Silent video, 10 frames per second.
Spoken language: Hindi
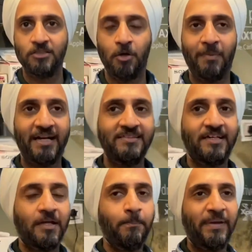जब हमारा
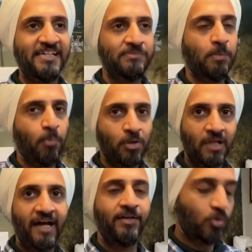सेटअप बेस में बहुत
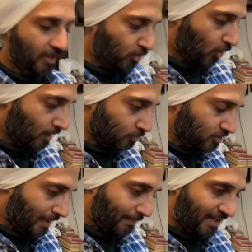हाई होता है तो हम उस
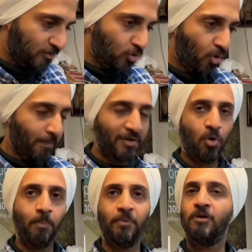हमारा जो नॉर्मल
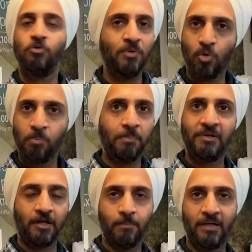कॉम्पाउंड है उसमें कोप अप नहीं
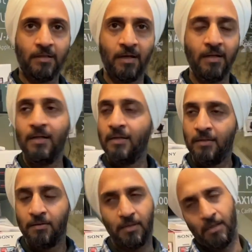कर पाता ठीक है
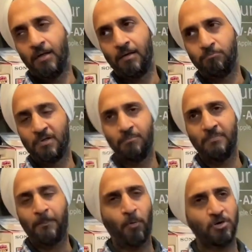
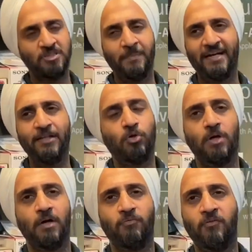अप्रॉक्सीमेटली
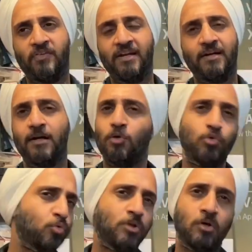फिफ्टीन हंड्रेड टू
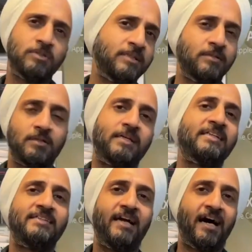टू थाउजेंड
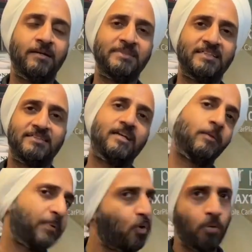के आर एम एस के सेटअप
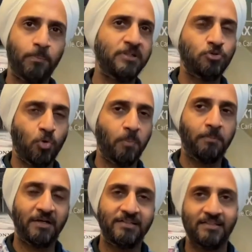पे कॉम्पोनेट को अप
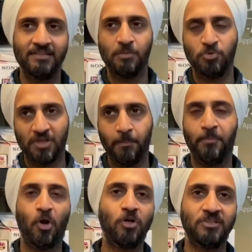कर जाते हैं जब उसके हम
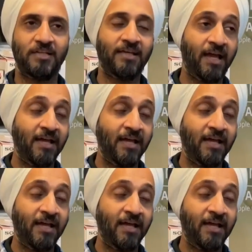बियॉन्ड चाहते हैं